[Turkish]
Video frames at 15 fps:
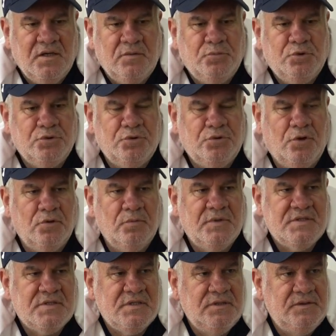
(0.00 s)
bunun
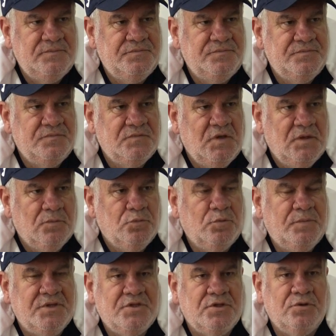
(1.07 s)
olması, bu
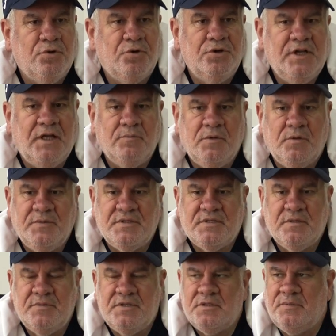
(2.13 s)
maçın da
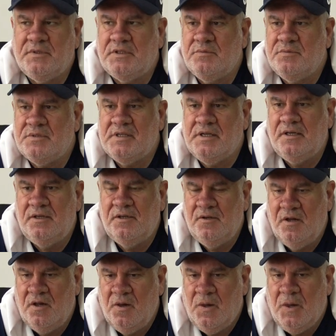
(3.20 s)
oynanmaması bizim adımıza
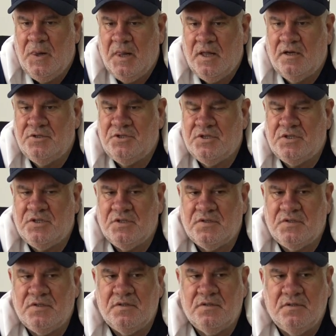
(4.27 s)

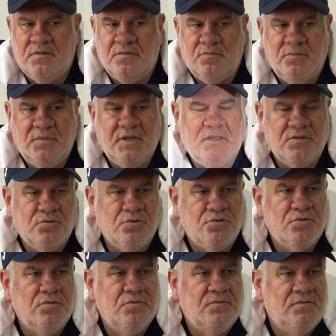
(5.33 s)
açıkçası biraz
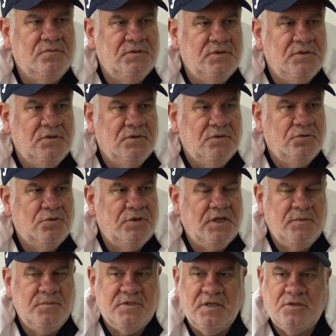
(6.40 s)
olsun
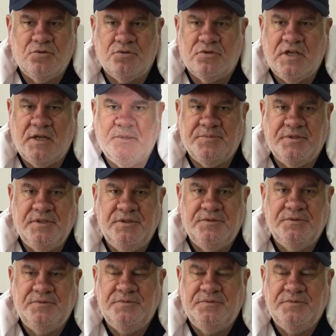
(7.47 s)
yüreğimize su serpti.